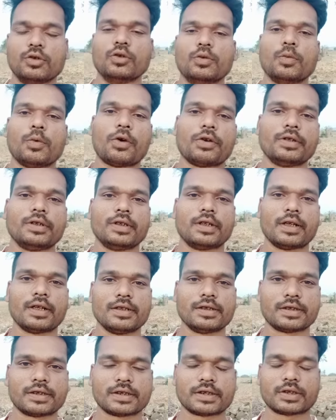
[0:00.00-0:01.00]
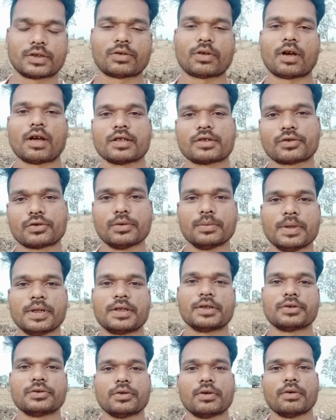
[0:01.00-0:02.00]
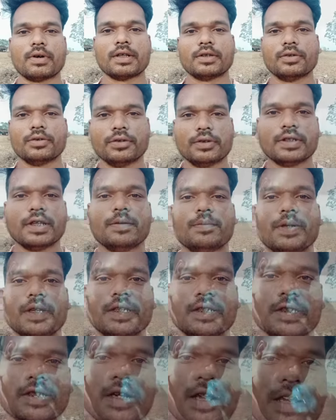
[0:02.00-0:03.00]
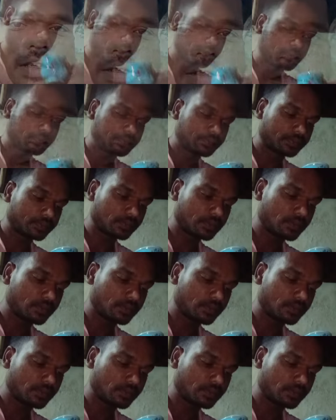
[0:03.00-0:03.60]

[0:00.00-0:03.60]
गुड मॉर्निंग गाइस तो आज सुबह की शुरुआत होती है मेरी चाय से